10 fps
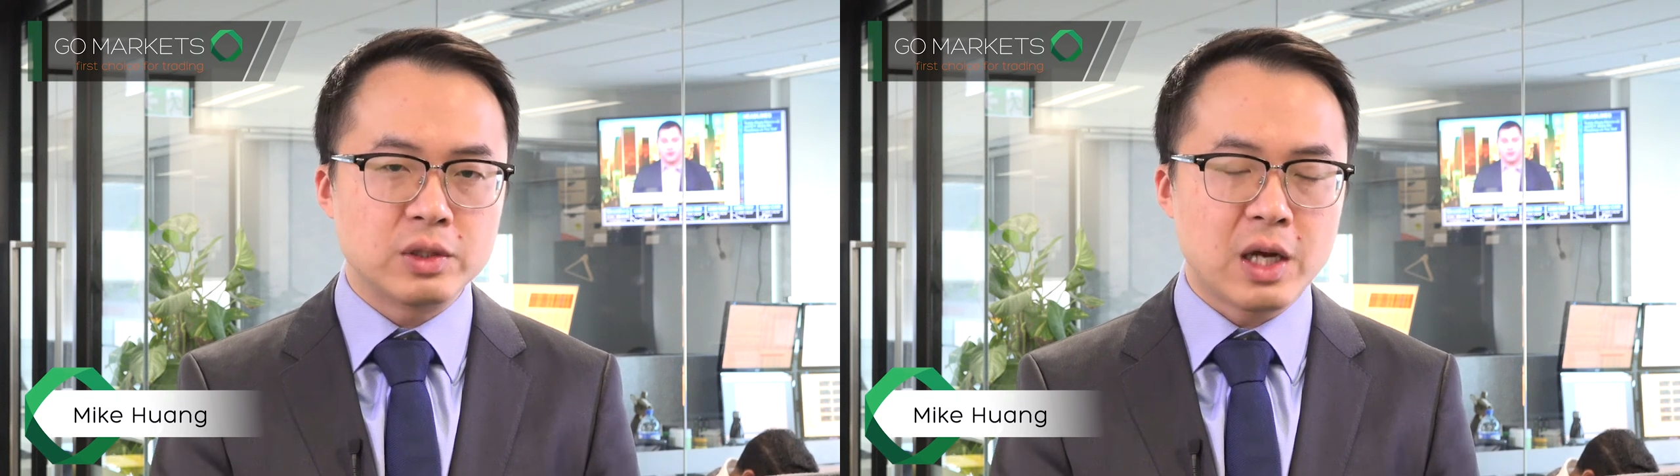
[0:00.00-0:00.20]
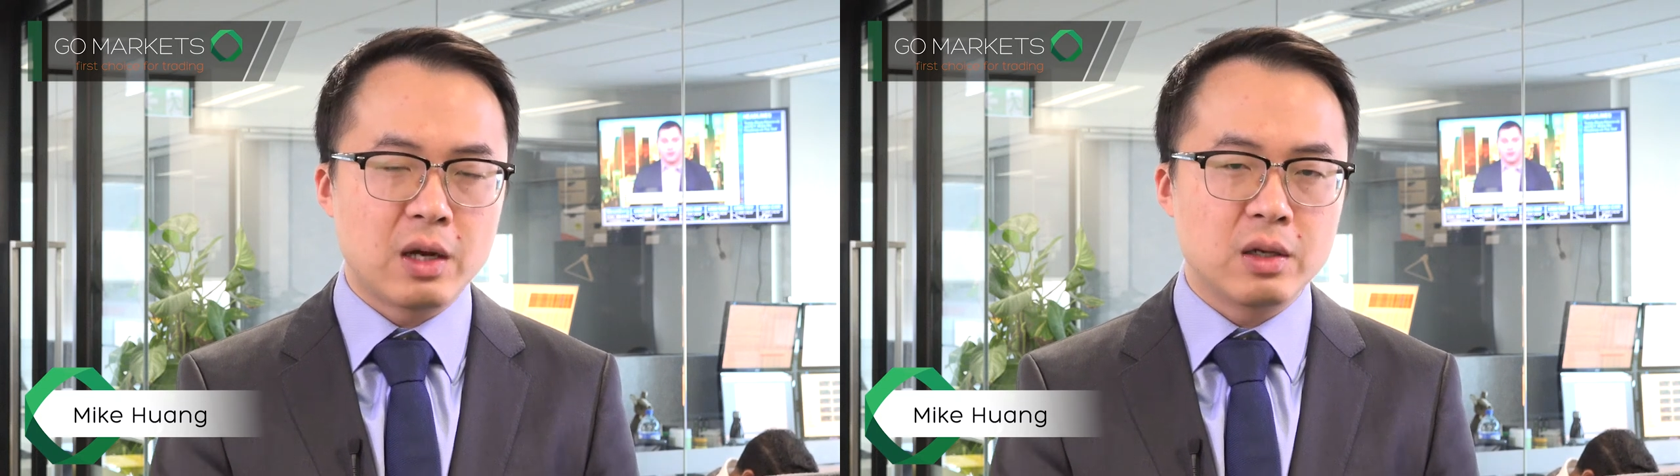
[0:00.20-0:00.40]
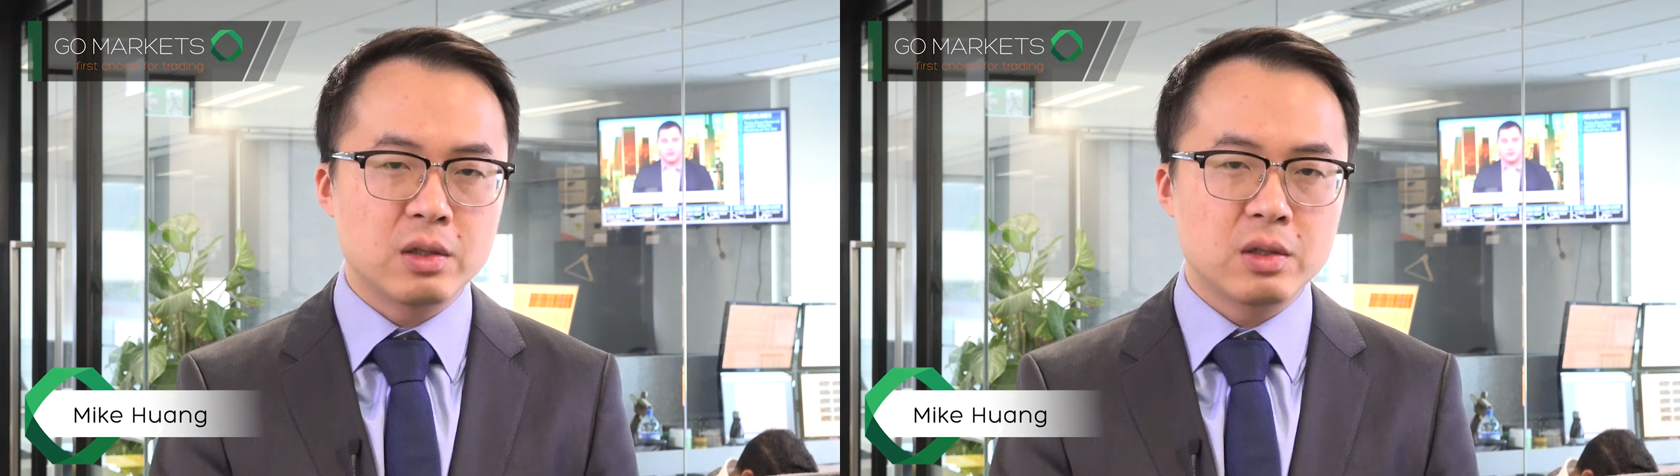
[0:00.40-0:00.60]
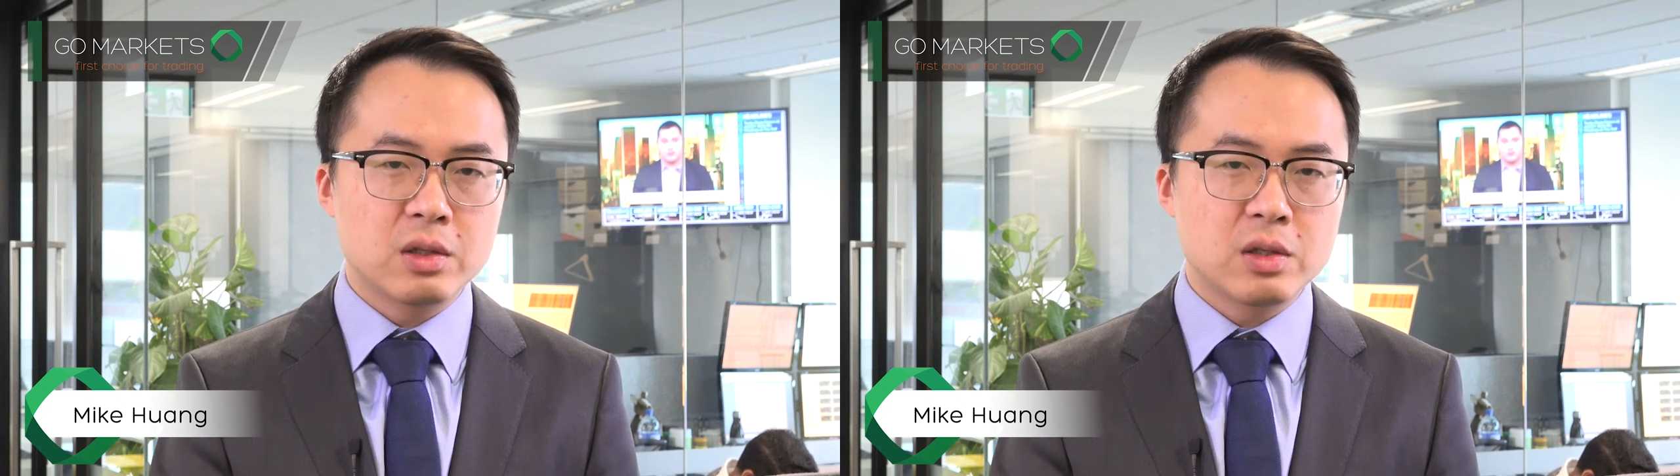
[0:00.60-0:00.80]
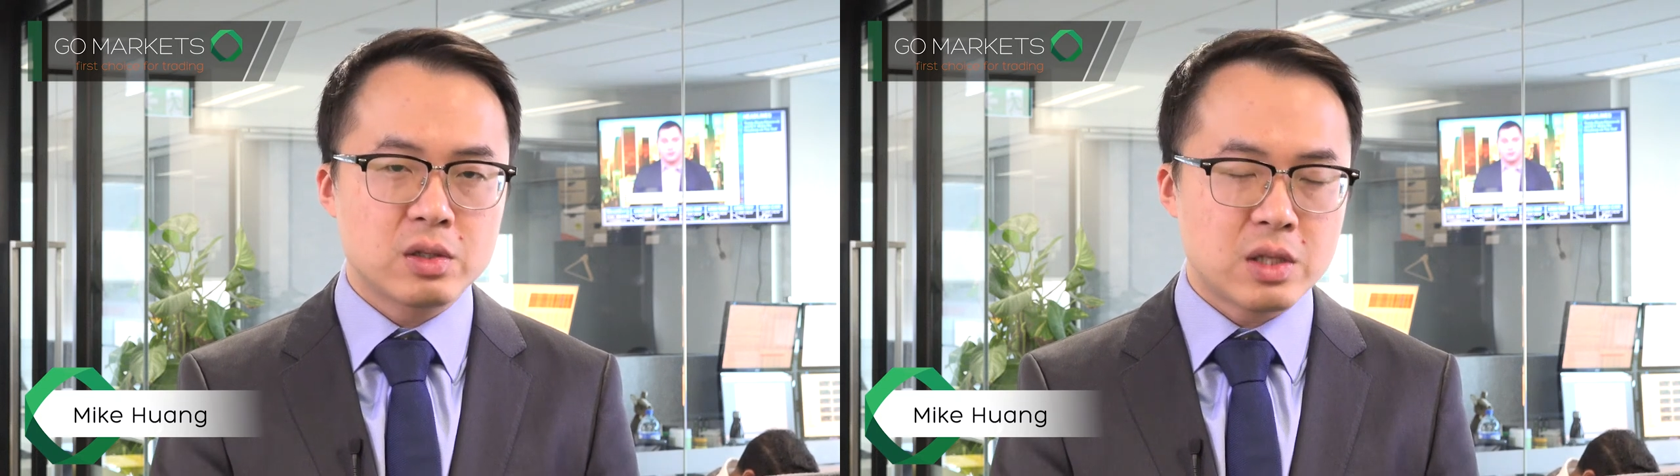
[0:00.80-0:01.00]
价
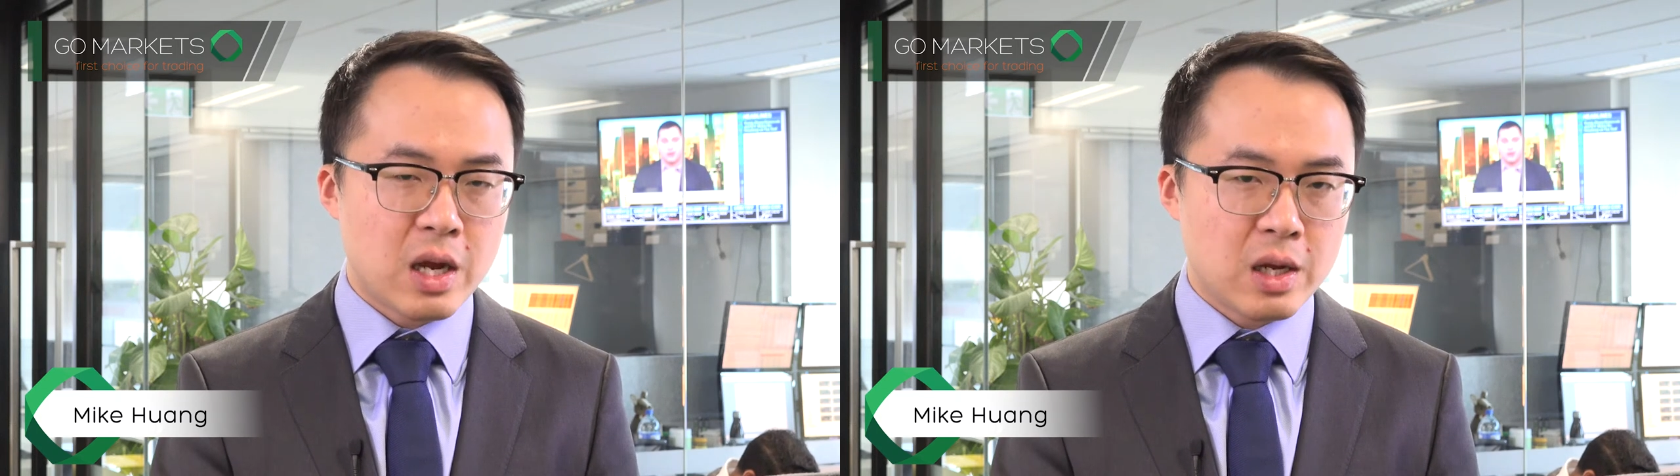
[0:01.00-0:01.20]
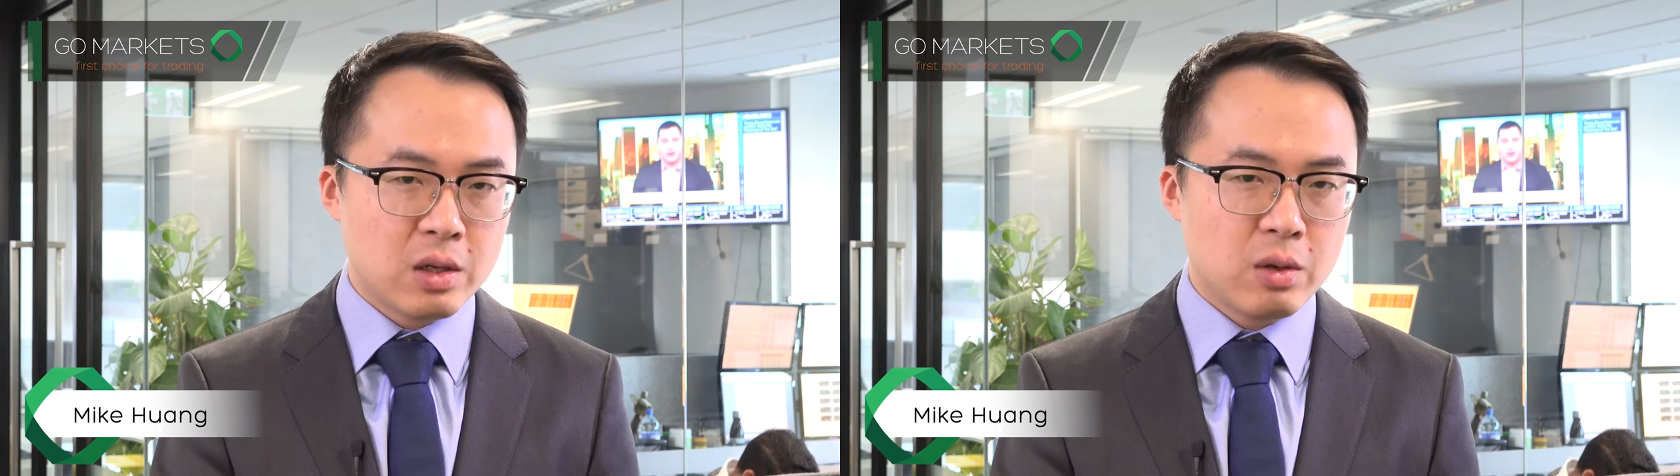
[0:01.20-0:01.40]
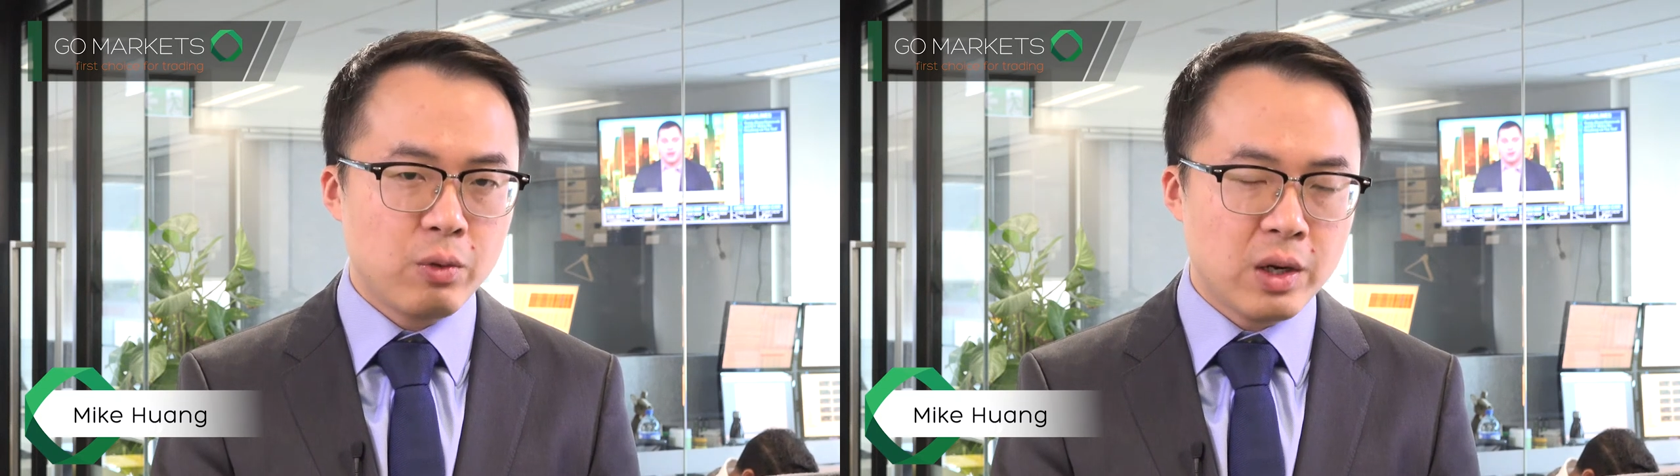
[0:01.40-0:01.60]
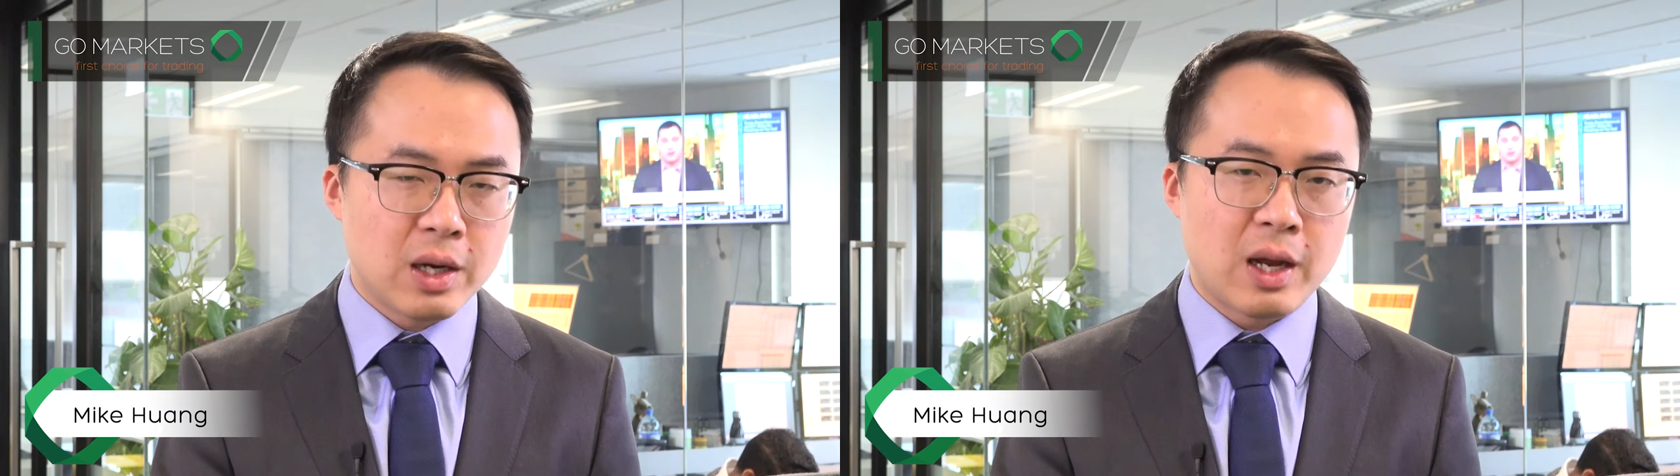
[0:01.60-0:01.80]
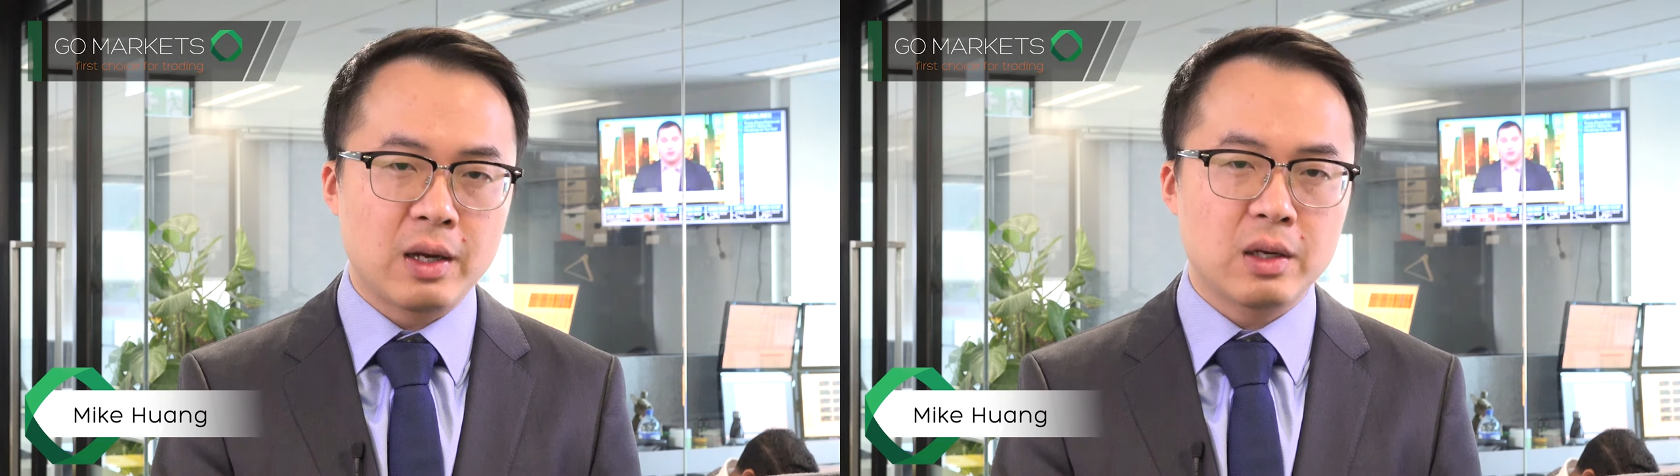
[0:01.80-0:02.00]
在未
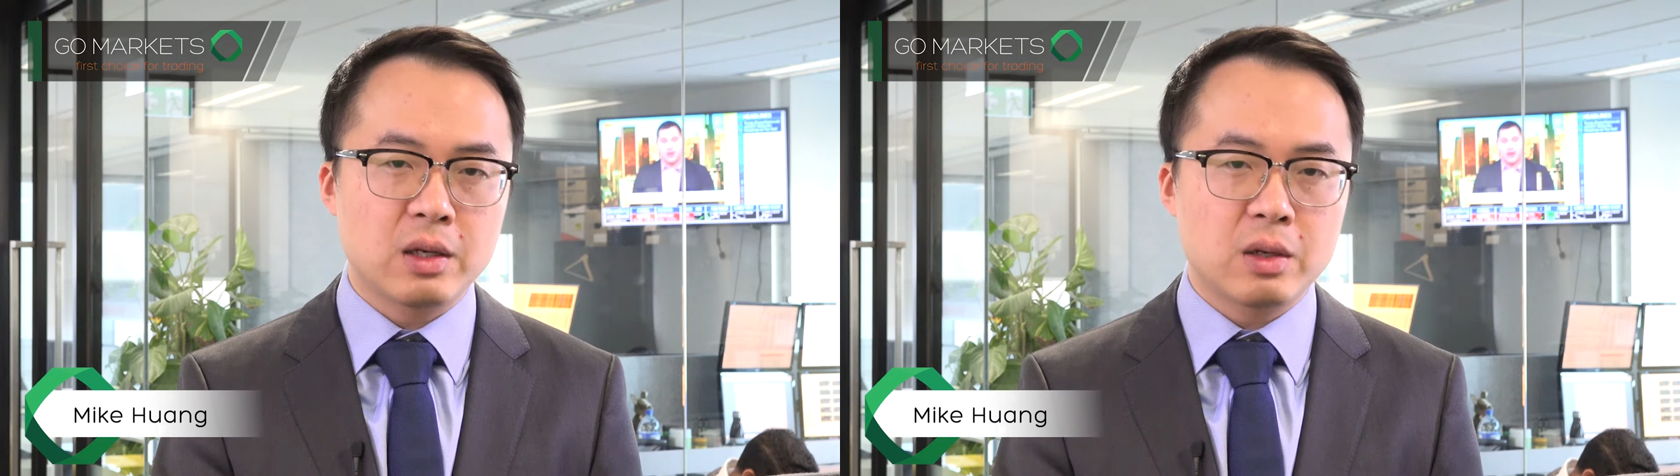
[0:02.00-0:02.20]
来，